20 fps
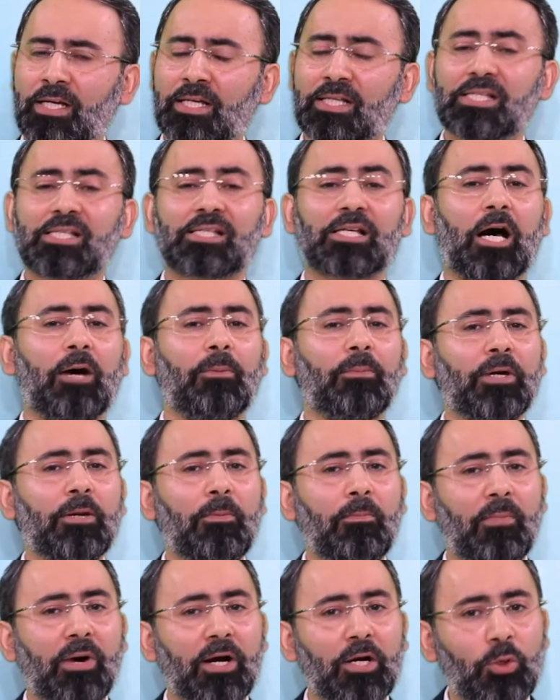самой
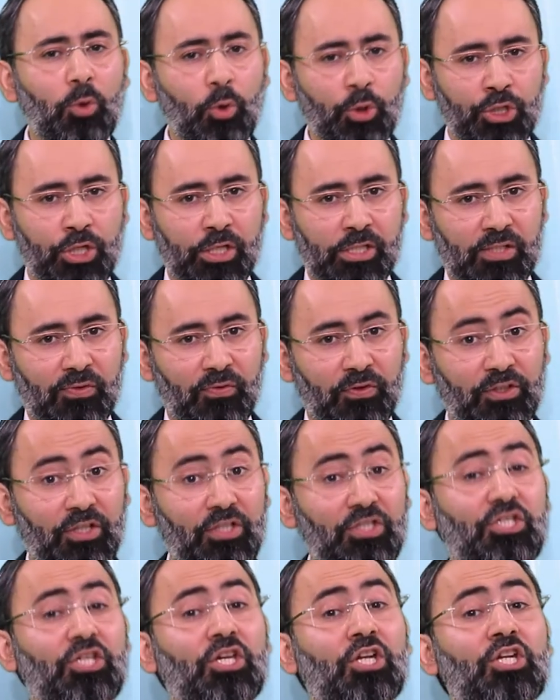могущественной
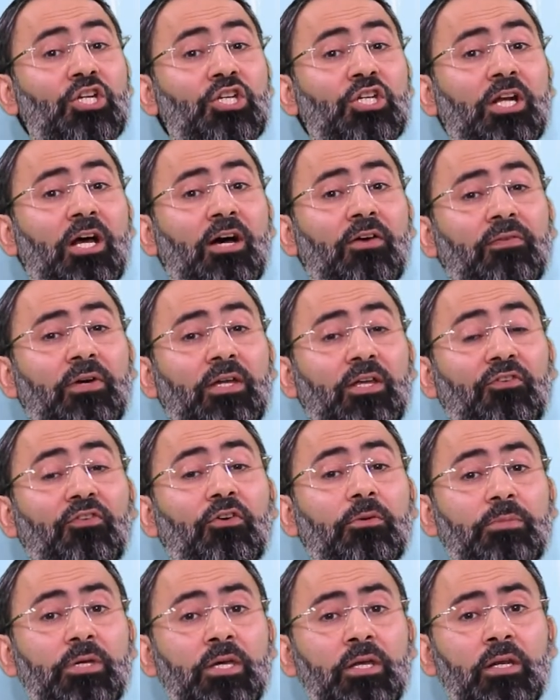державой
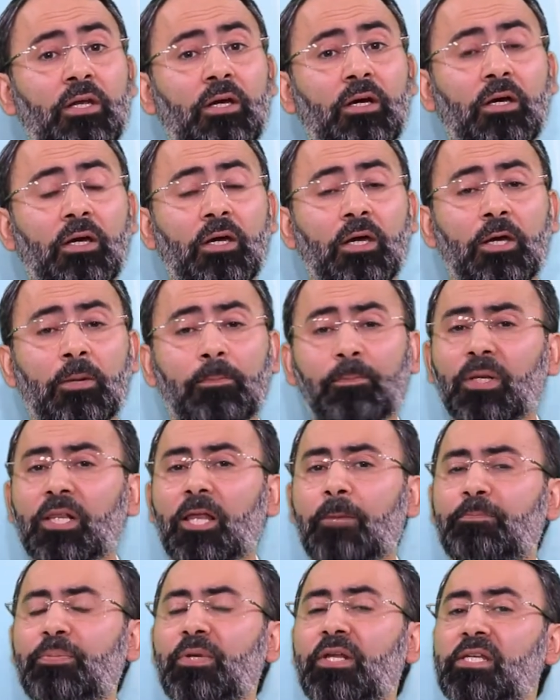в мире
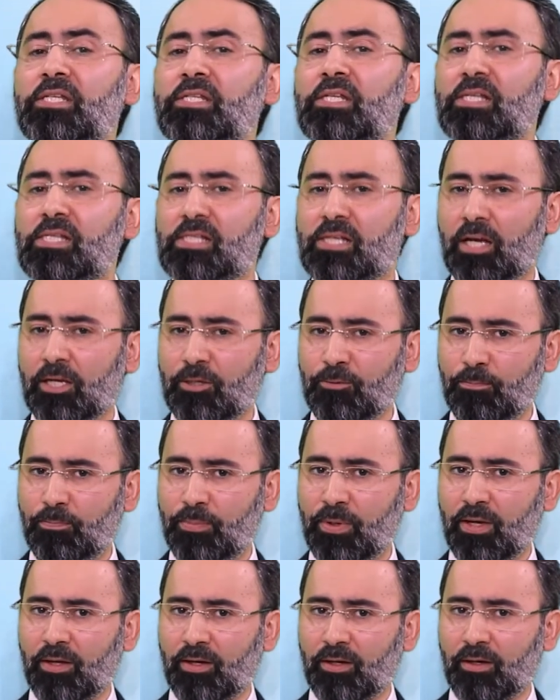была Персидская
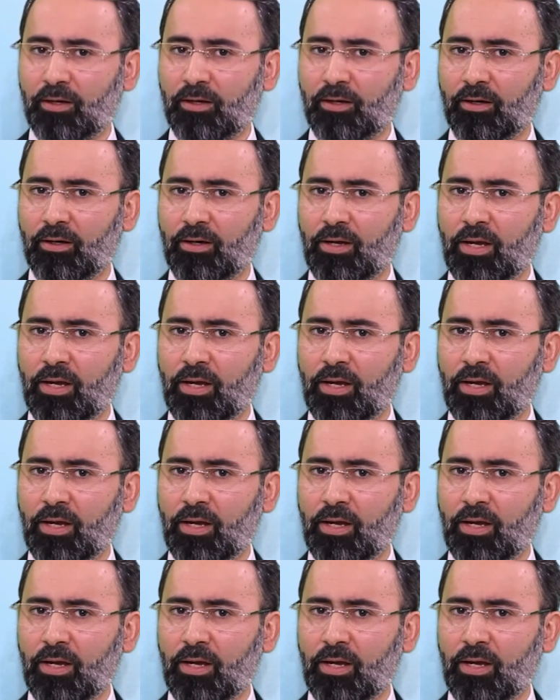империя.